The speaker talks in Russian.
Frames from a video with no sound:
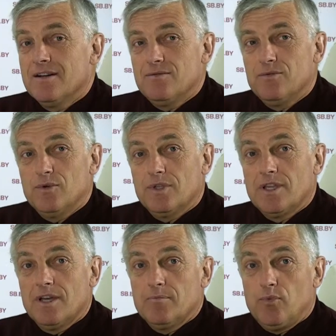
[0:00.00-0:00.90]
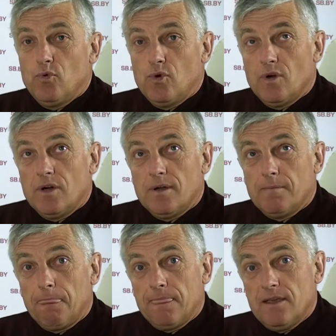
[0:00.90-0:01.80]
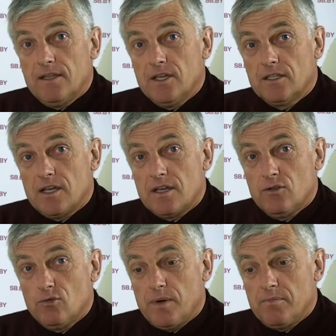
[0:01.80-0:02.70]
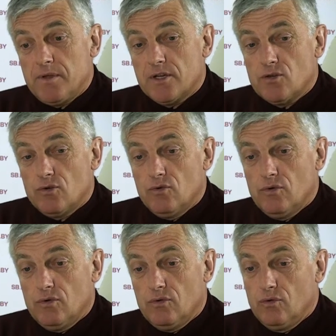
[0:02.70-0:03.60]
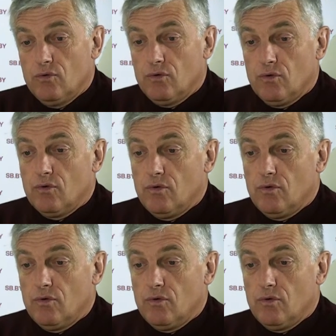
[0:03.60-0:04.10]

вот. По нектарину, по персику, ну,